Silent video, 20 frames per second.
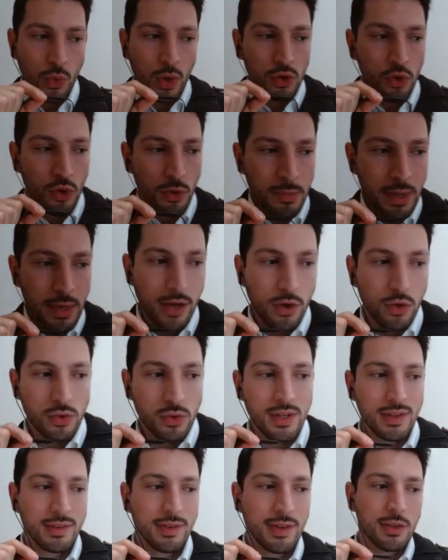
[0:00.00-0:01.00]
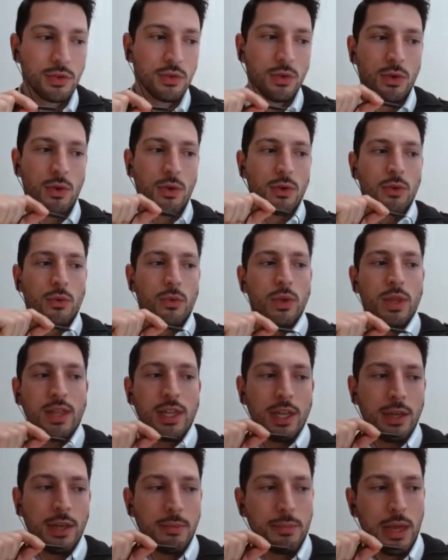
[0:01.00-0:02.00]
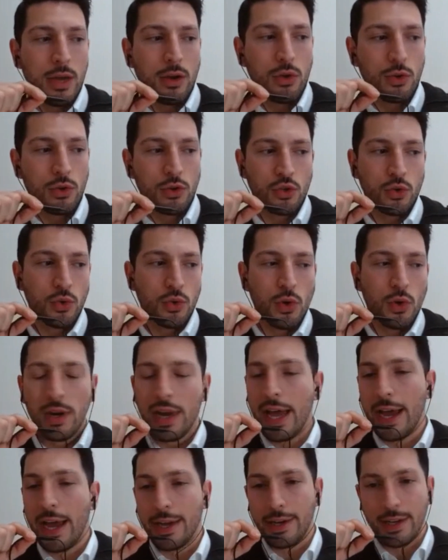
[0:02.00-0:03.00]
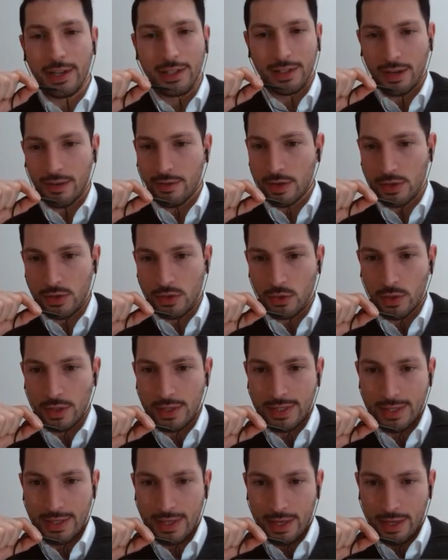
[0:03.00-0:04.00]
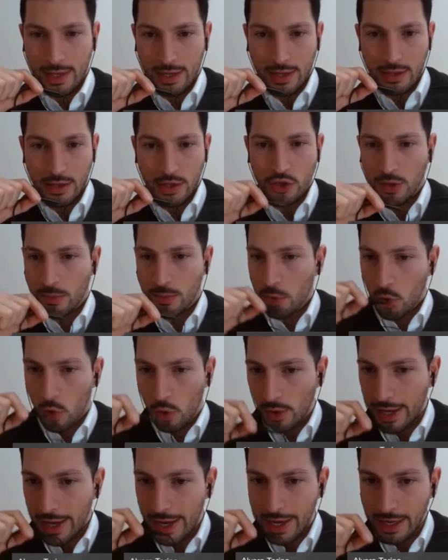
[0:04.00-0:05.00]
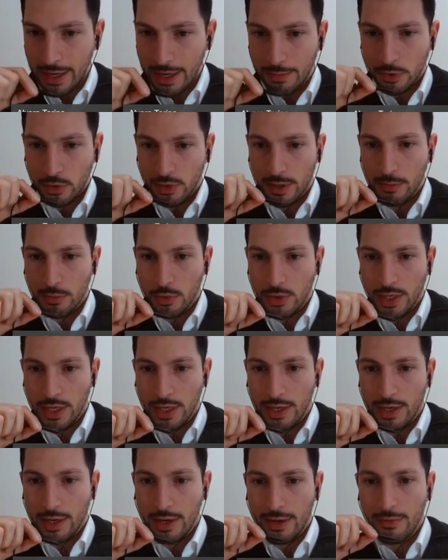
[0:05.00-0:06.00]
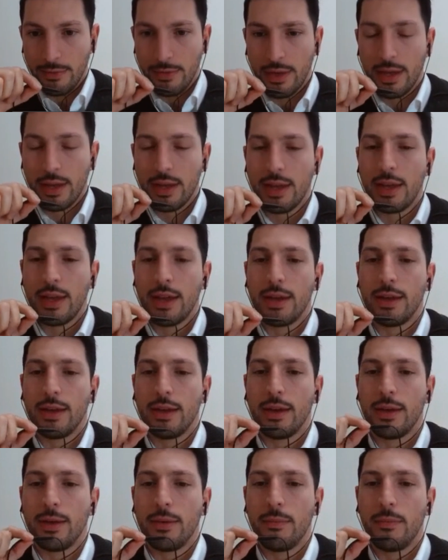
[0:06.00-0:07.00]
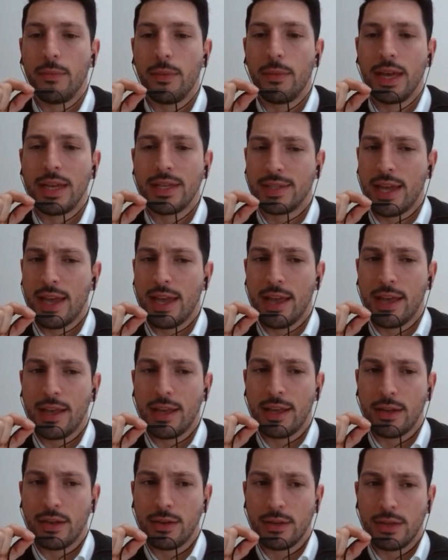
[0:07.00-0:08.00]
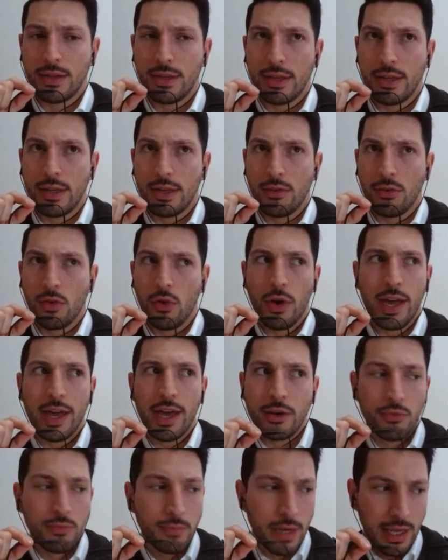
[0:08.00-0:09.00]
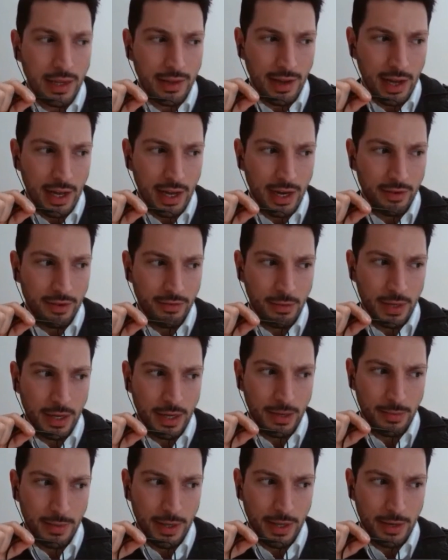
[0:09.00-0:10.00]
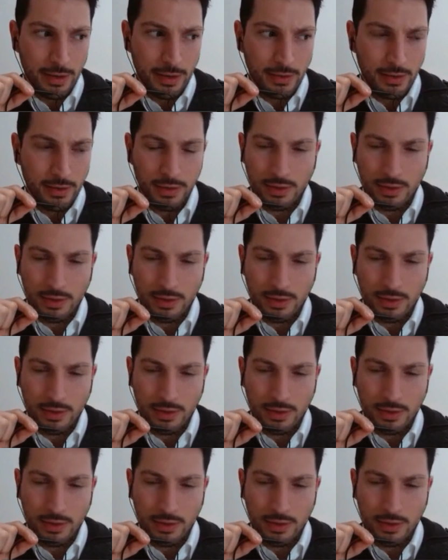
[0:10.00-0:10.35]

quando mi hai contattato, quindi mi hai conosciuto online attraverso questi diciamo, colleghi, potremmo dire. Sì. Ehm, e sei o eri un militare, fammi capire.